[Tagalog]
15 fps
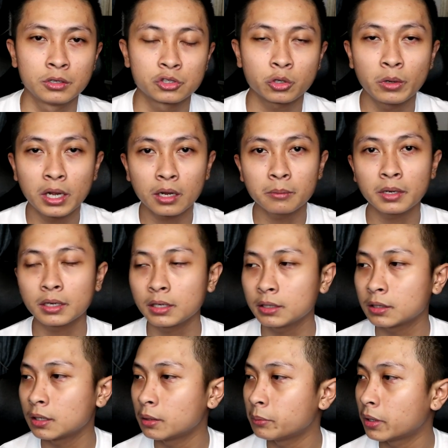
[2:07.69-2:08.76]
So wala kang
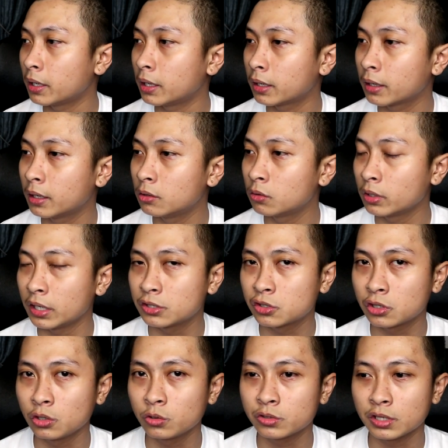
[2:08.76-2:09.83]
makikita ng mga ganong
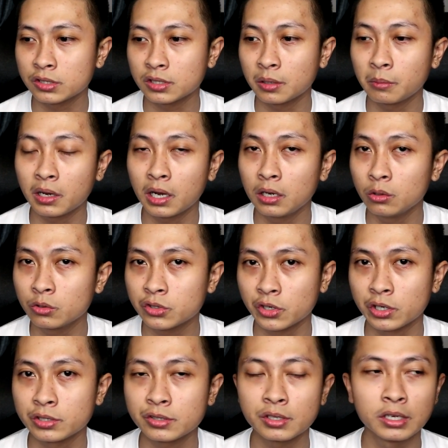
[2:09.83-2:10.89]
excuses ng mga
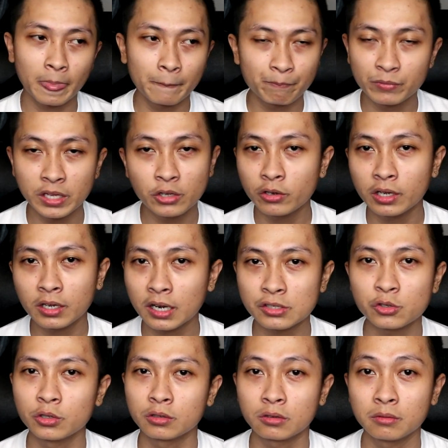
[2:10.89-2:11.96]
losers. Hindi yun ang
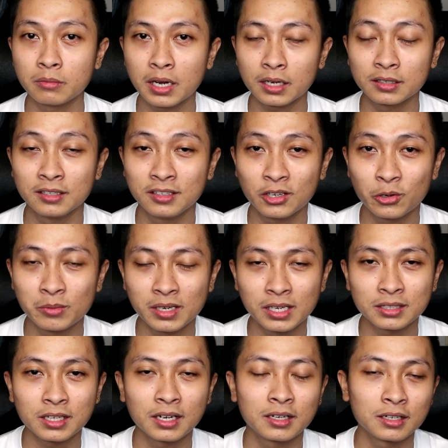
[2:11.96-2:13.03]
rason kung bakit hindi
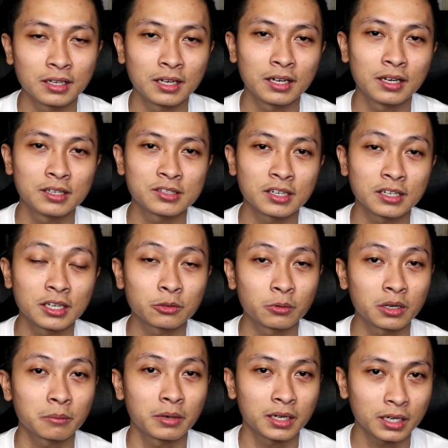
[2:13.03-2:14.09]
kumikita ang uh, isang
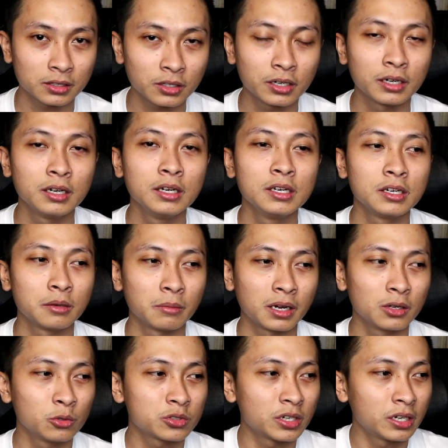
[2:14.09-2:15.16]
network marketer.
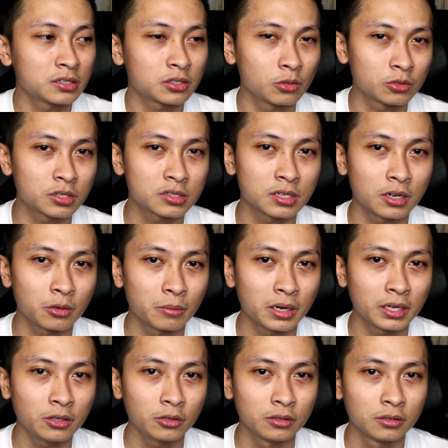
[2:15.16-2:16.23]
Mga loser excuses lang yung
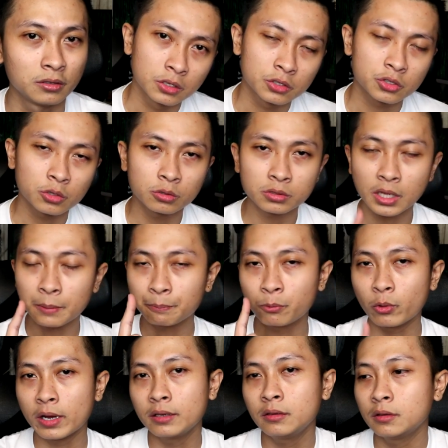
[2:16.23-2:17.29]
mga yon. So top
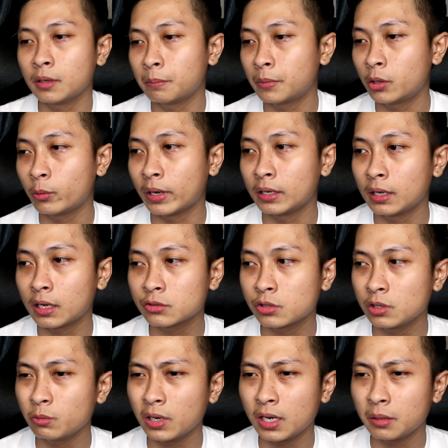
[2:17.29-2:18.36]
1, number 1,
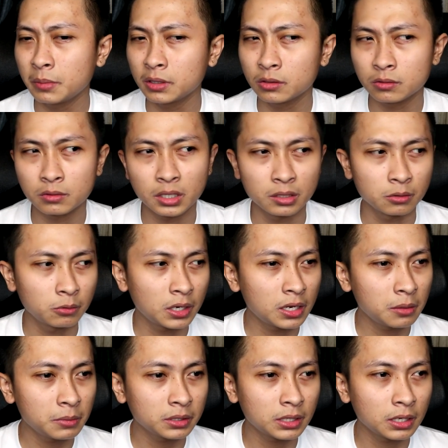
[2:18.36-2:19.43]
actually wala naman tong ano, wala
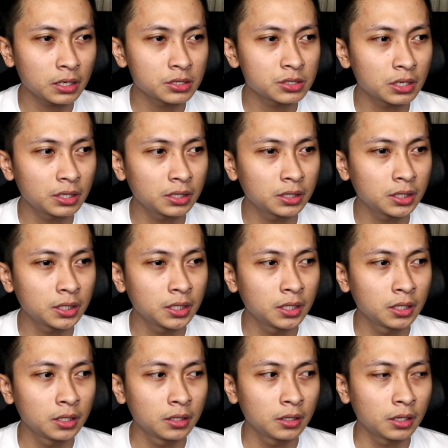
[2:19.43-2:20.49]
naman talaga siyang
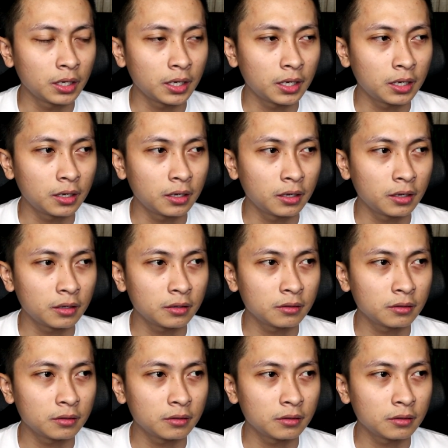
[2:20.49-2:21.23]
uh,